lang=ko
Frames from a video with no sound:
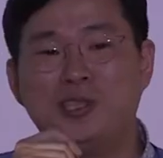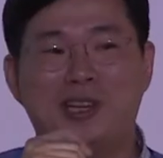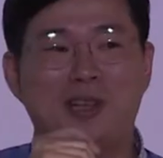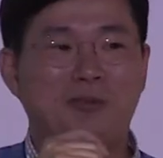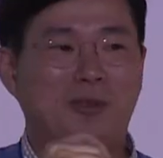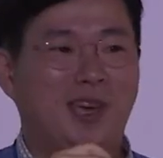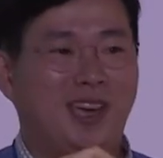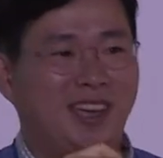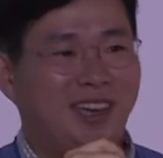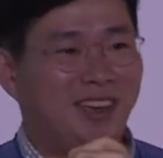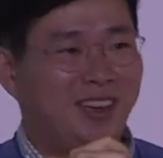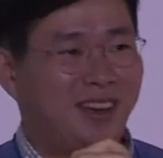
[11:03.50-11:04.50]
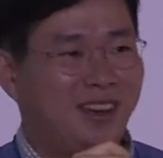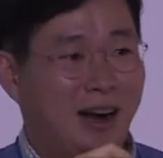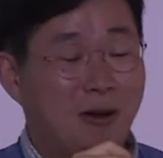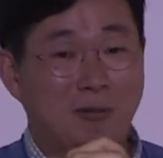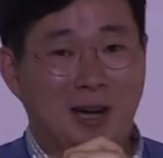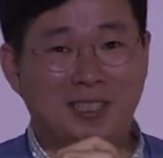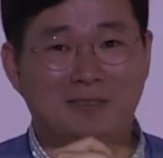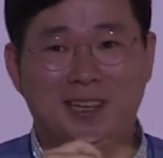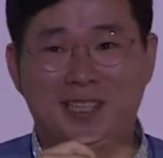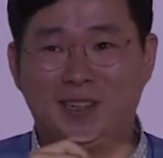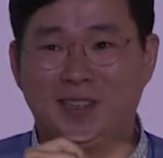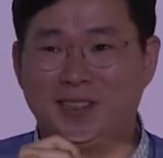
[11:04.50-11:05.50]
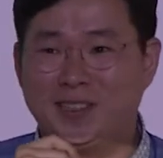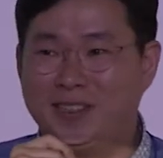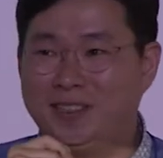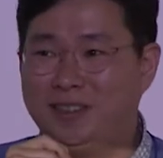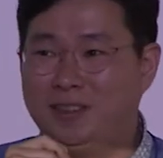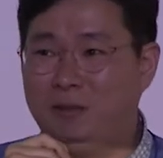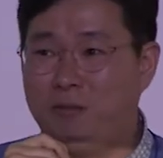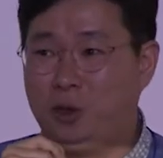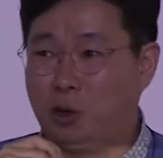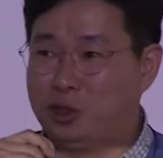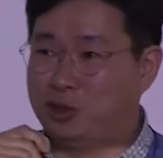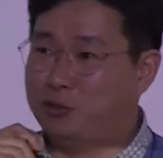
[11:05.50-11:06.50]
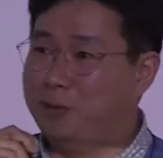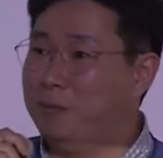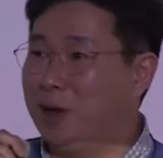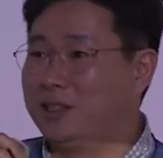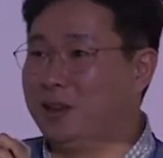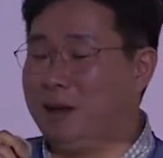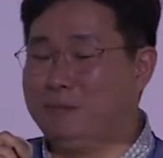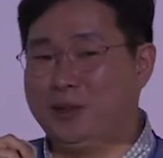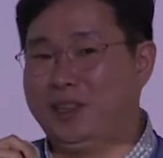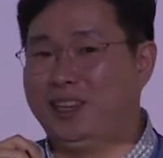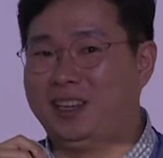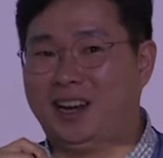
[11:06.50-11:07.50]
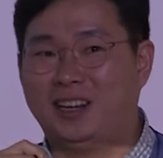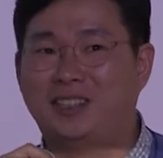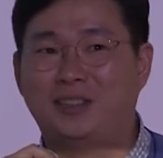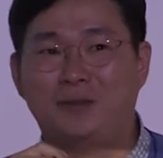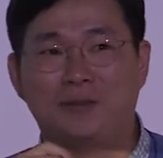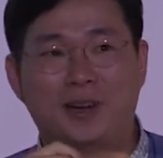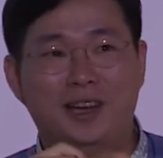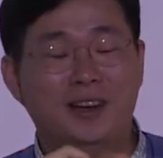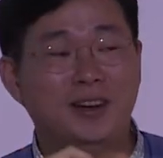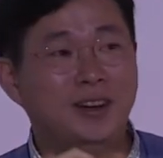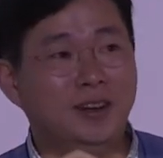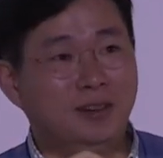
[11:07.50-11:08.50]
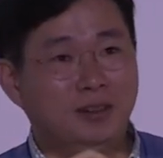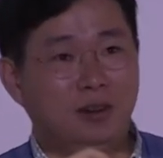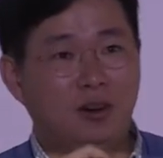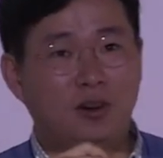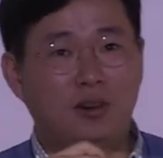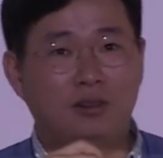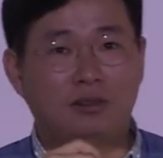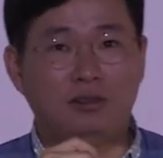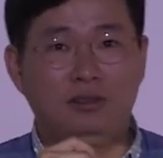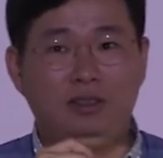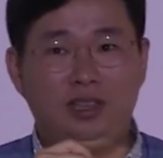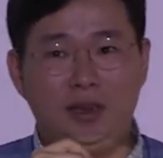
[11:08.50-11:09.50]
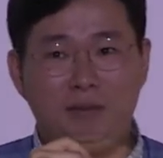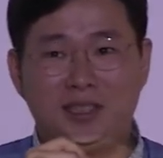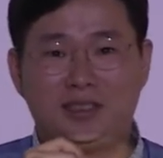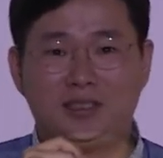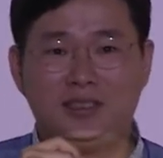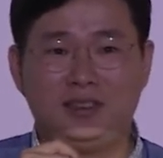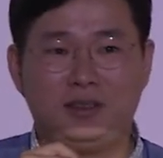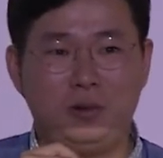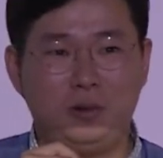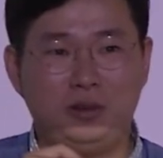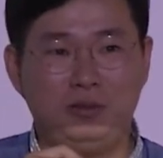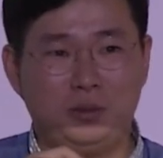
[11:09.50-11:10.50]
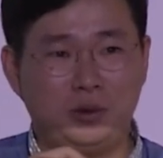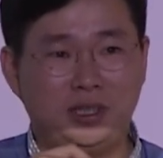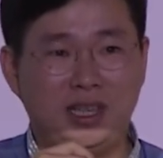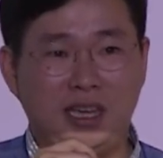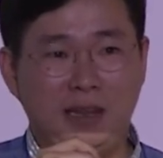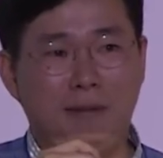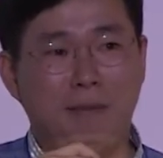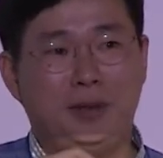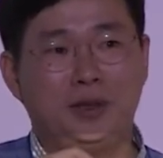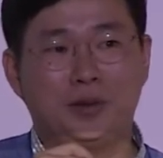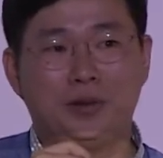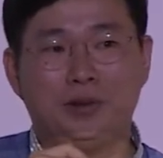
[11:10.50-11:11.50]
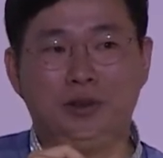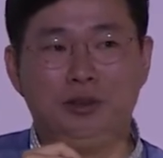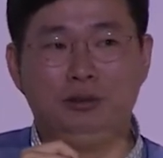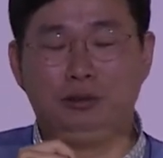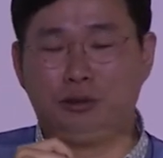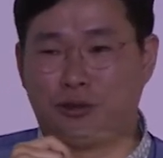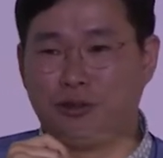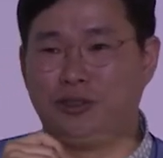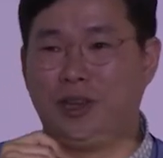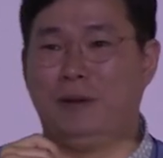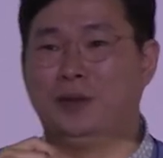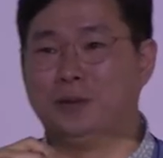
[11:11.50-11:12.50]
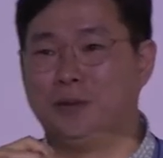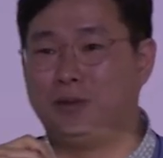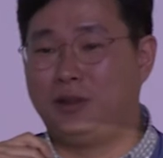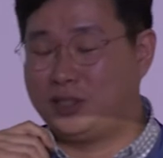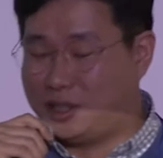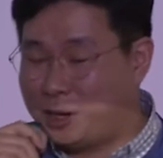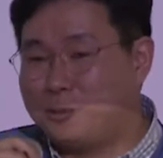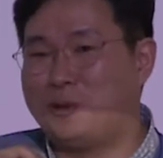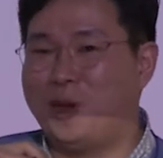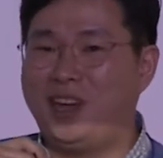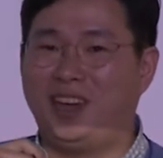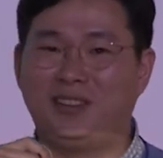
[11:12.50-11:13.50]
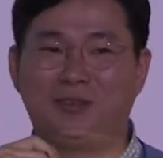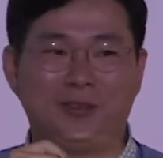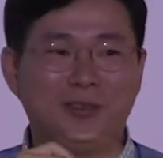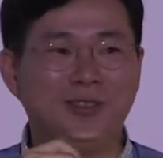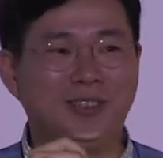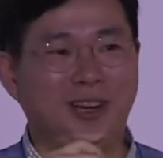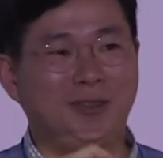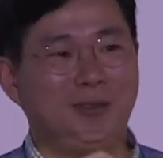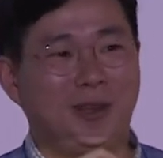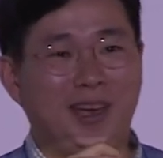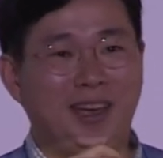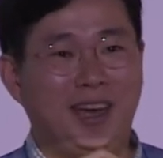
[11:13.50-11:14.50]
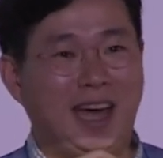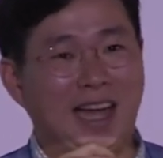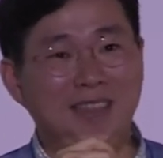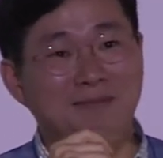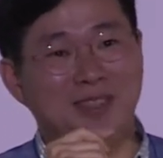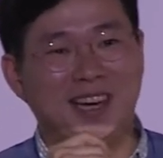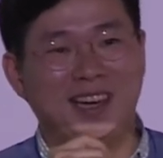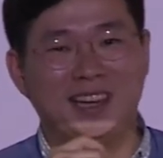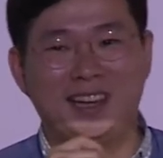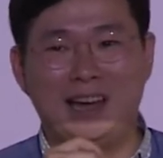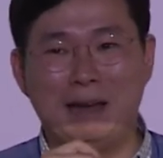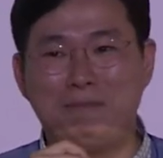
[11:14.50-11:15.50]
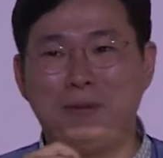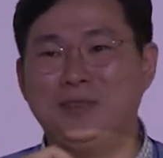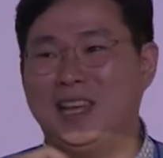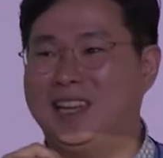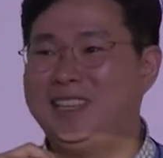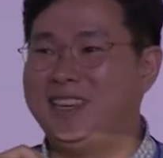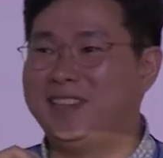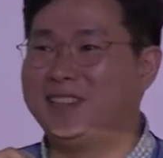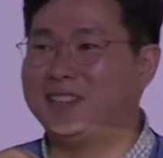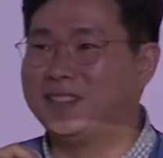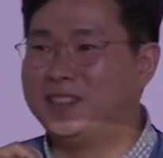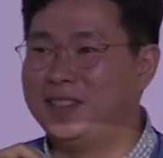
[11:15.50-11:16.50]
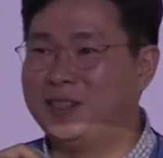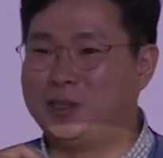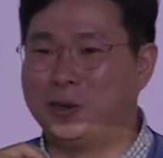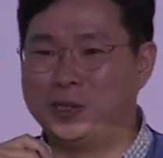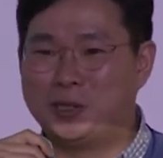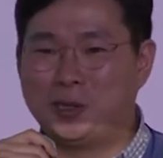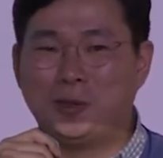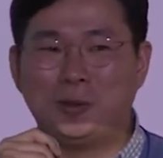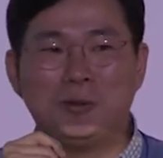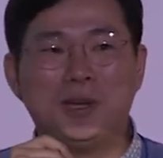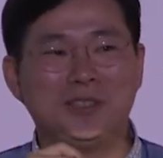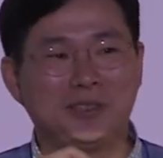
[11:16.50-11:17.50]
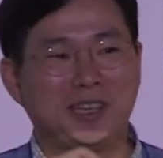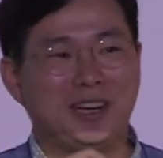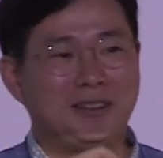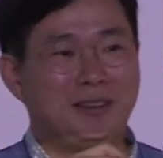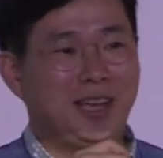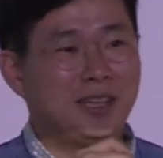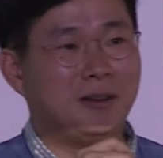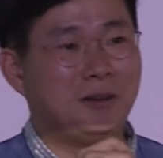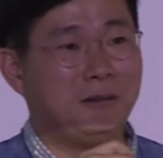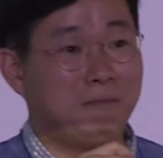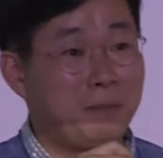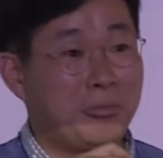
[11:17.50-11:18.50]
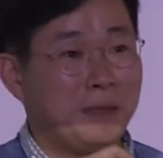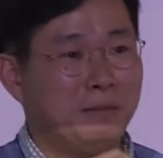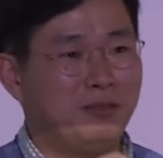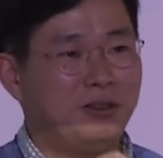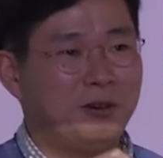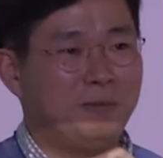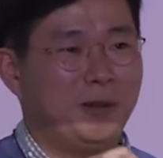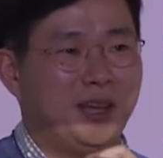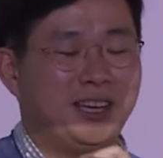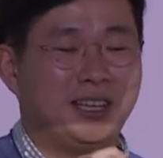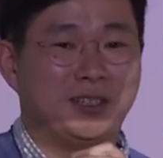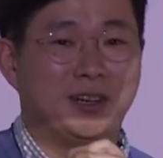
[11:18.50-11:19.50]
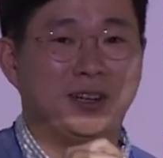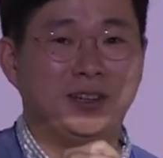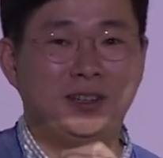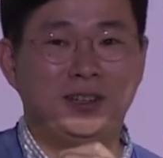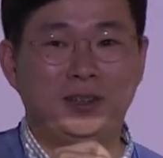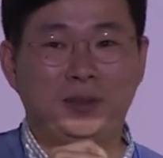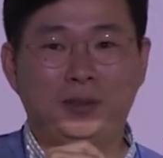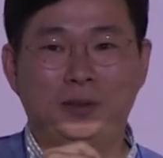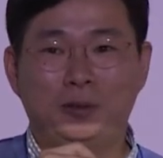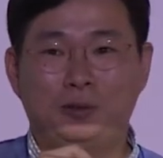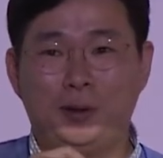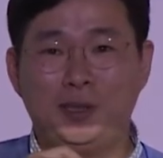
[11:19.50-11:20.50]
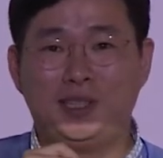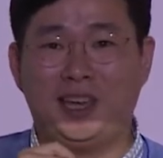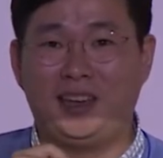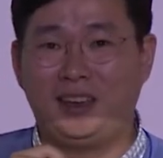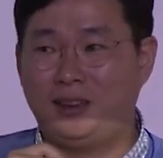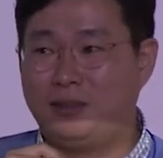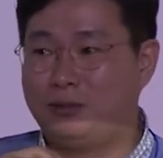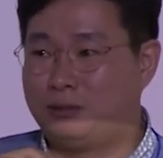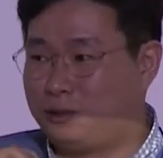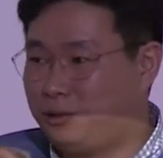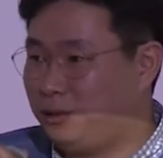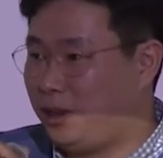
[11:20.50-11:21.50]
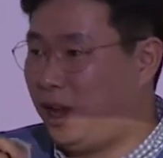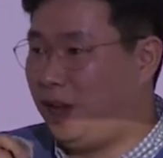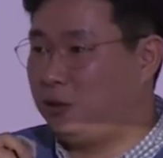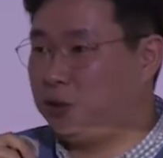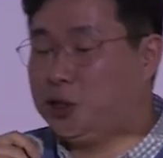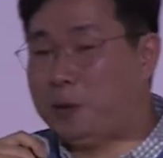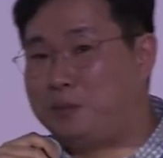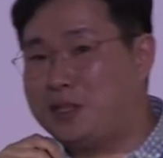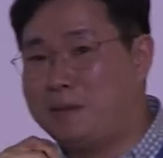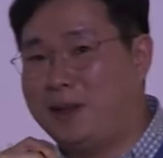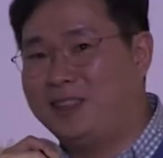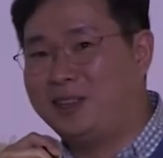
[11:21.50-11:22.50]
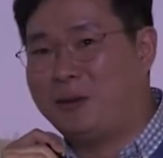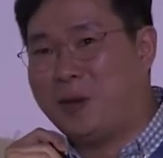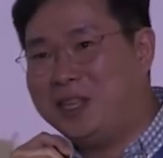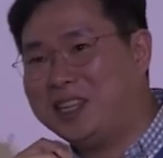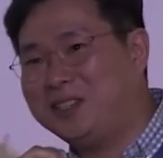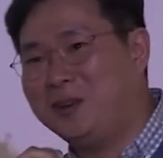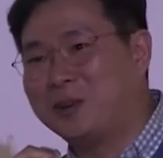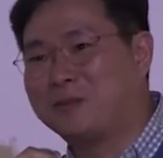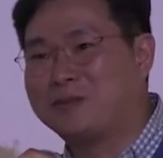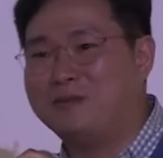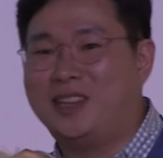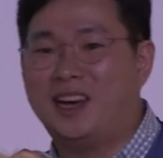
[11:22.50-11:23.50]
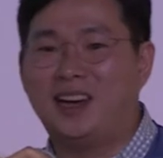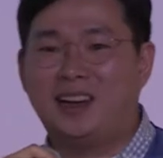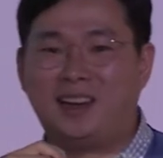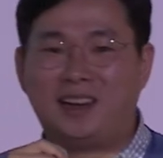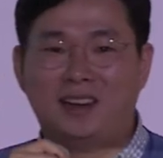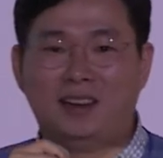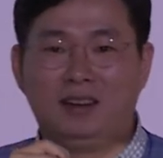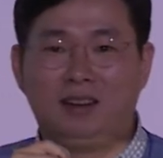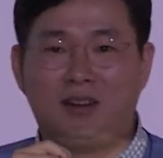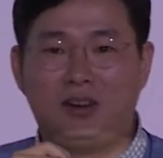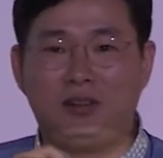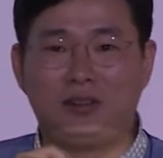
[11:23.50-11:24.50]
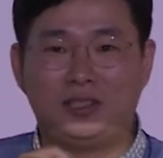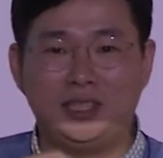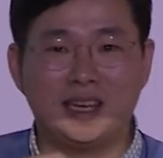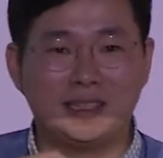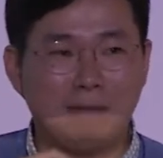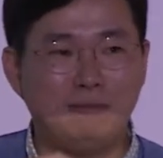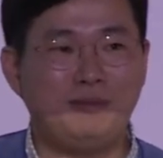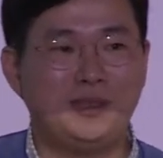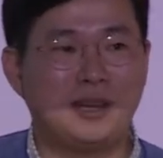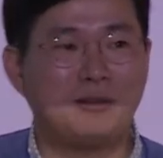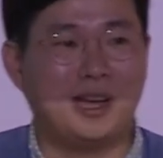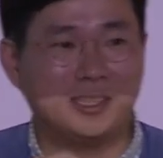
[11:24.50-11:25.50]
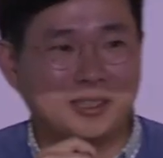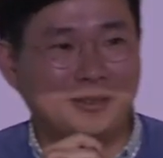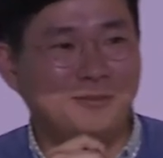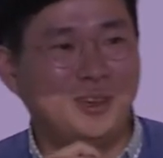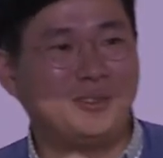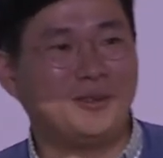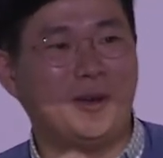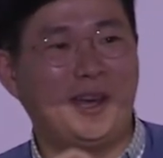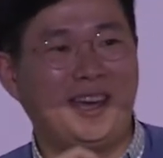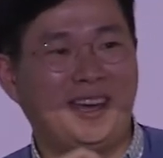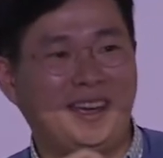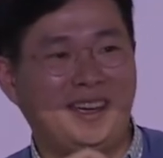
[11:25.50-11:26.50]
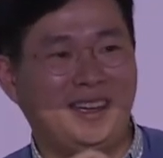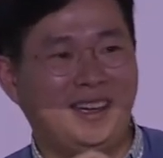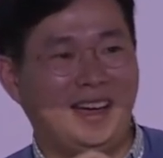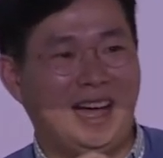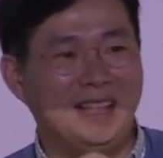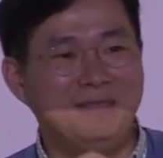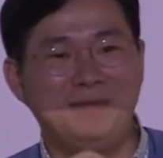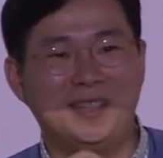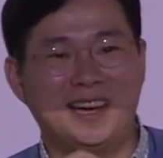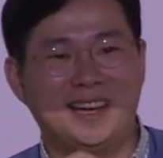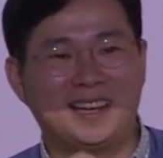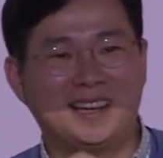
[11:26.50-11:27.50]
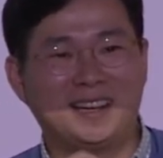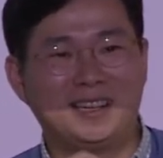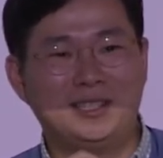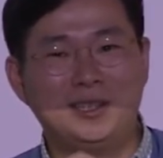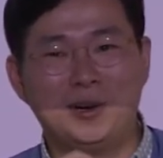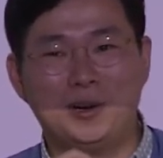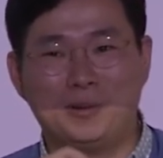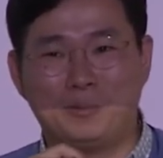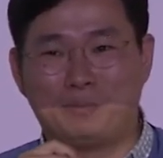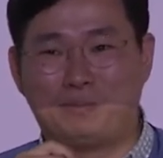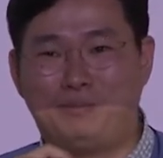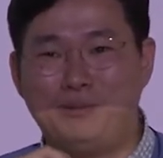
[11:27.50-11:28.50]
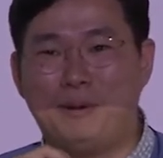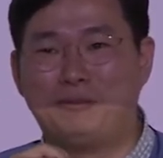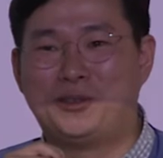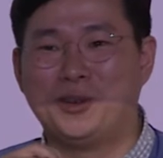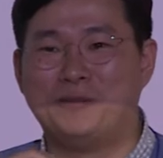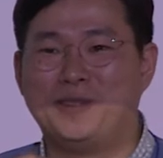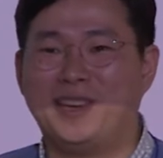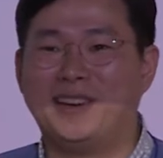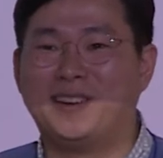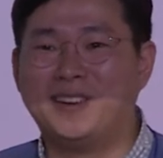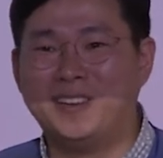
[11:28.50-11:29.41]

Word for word: 그래도 돼. 라고 말씀하세요. 역직구만 봐서 한번 얘기를 하나 드려볼까요? 어, EMS 혹은 뭐 그냥 일반 배송, 우르 중국의 배송 그래도 돼. 중국은 그래도 돼. 아닙니다. 합법은 아니에요. 정식적인 통관 정찰을 해서 물건을 보내야겠죠. 두 번째, 중국에 취업 비자 받는 게 굉장히 어렵습니다. 어, 그냥 상무 비자로 가서 근무해도 돼. 아닙니다. 그거 불법 취업이에요.